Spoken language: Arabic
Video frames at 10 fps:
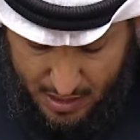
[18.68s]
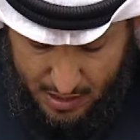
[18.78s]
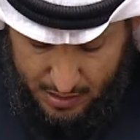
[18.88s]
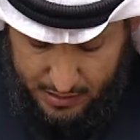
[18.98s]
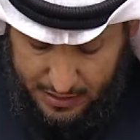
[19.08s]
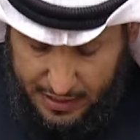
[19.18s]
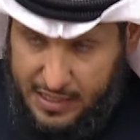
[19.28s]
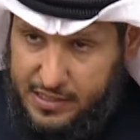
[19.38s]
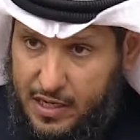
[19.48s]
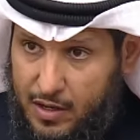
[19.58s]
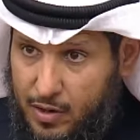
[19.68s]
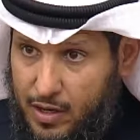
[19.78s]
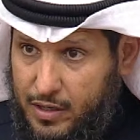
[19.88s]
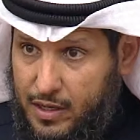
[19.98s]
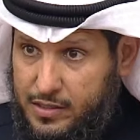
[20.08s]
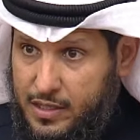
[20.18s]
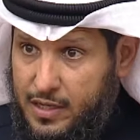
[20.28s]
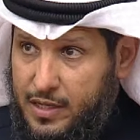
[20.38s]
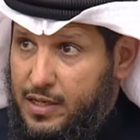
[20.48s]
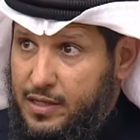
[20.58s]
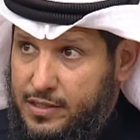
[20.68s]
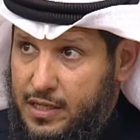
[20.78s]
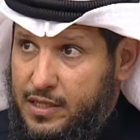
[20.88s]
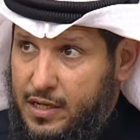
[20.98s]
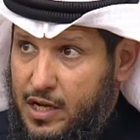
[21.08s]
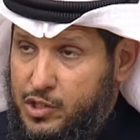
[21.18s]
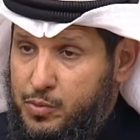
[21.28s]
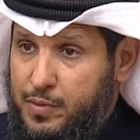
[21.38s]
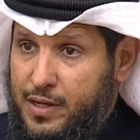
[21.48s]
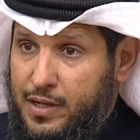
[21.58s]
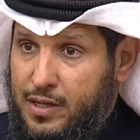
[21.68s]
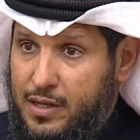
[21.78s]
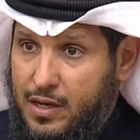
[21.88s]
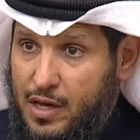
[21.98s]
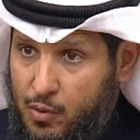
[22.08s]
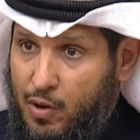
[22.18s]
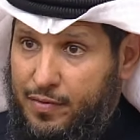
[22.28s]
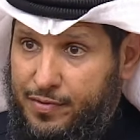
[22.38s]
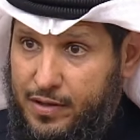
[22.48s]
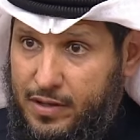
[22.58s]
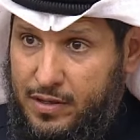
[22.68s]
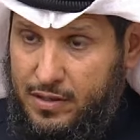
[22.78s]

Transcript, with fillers: عدة أسئلة وحقيقة جاتني الأجوبة غير وافية